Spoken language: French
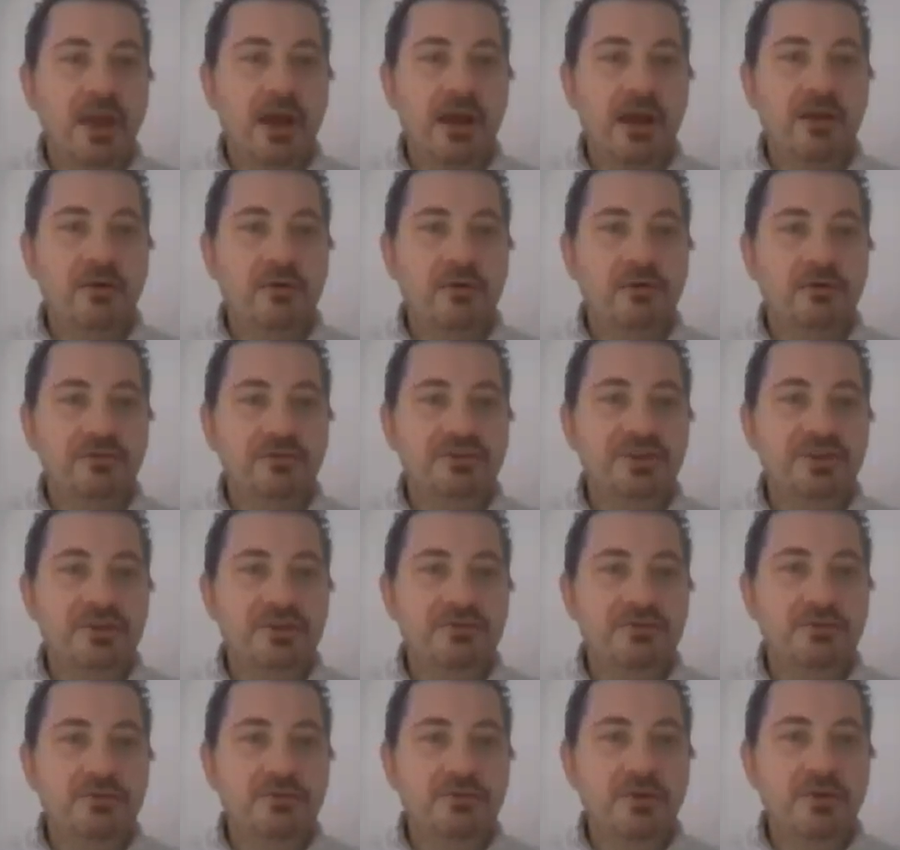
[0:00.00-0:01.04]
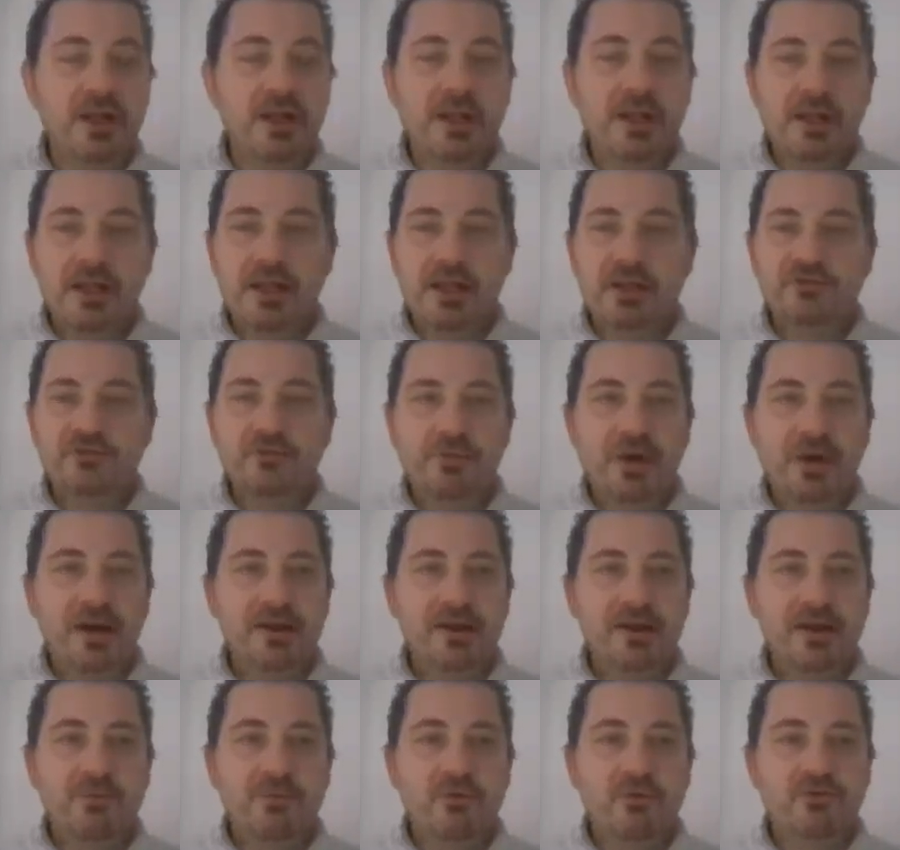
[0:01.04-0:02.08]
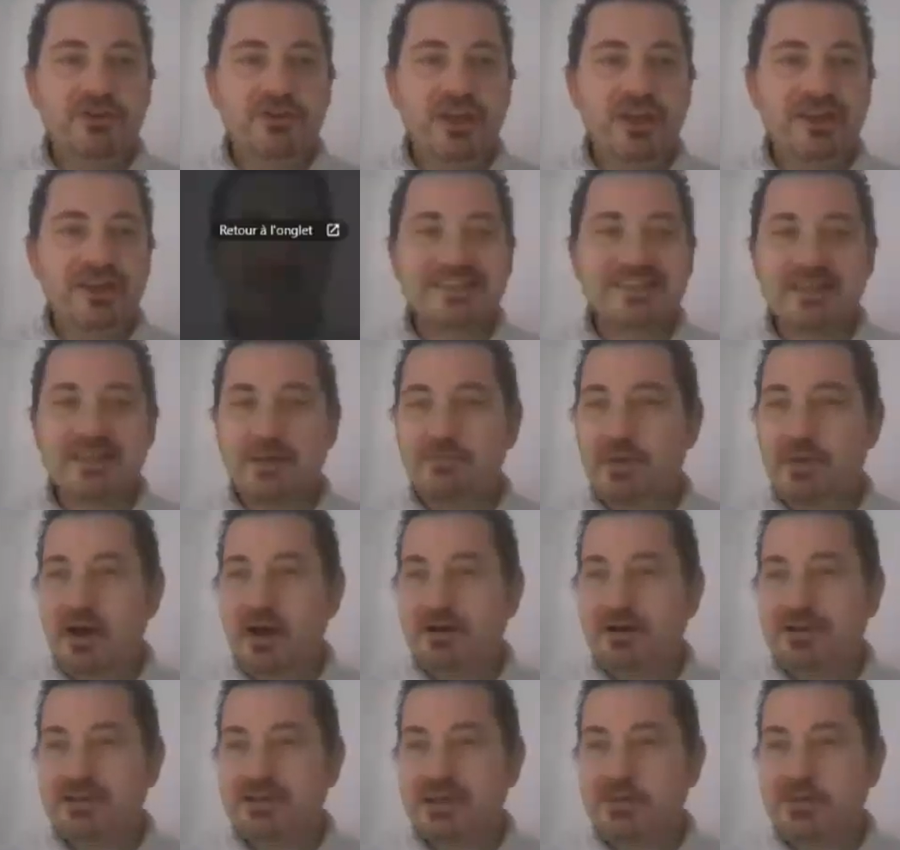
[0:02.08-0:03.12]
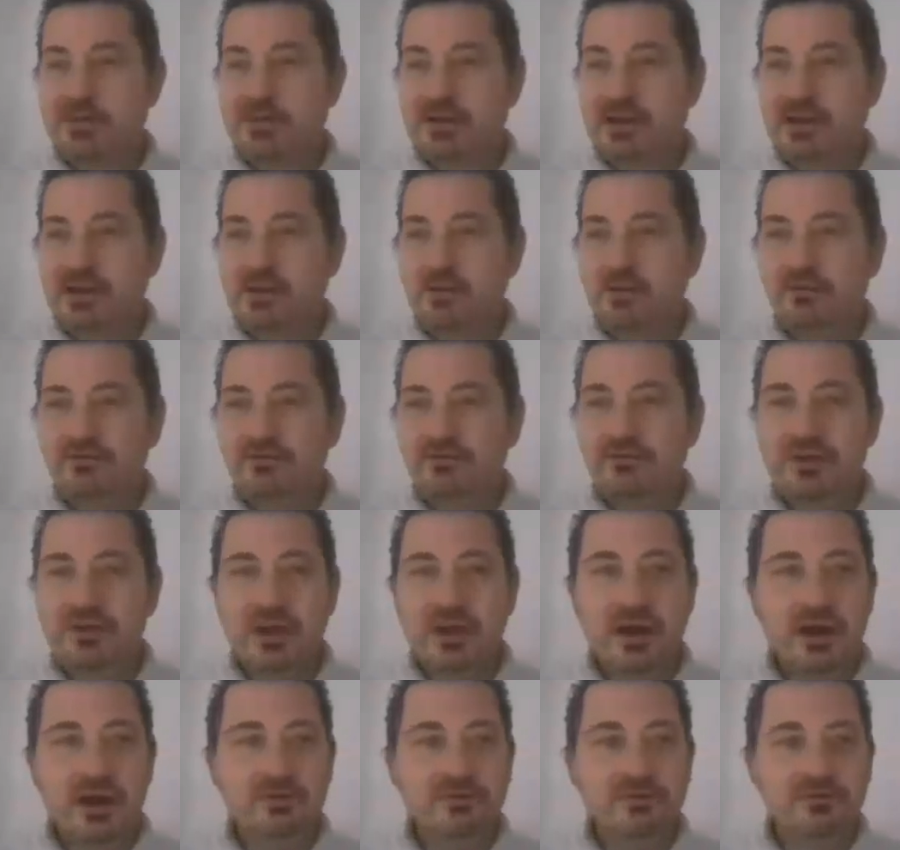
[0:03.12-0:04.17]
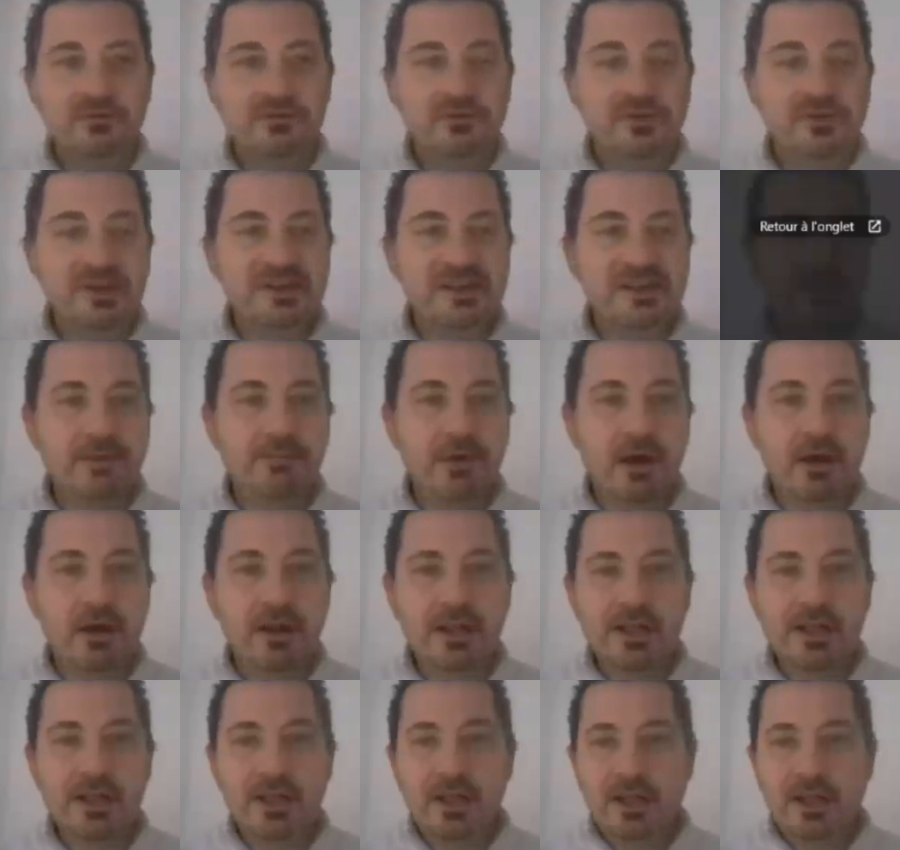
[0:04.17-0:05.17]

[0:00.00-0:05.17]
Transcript: elle est en continu Et je vous parlais d'un projet assez sympa qui s'appelle LibreTouya, donc je ne connaissais pas.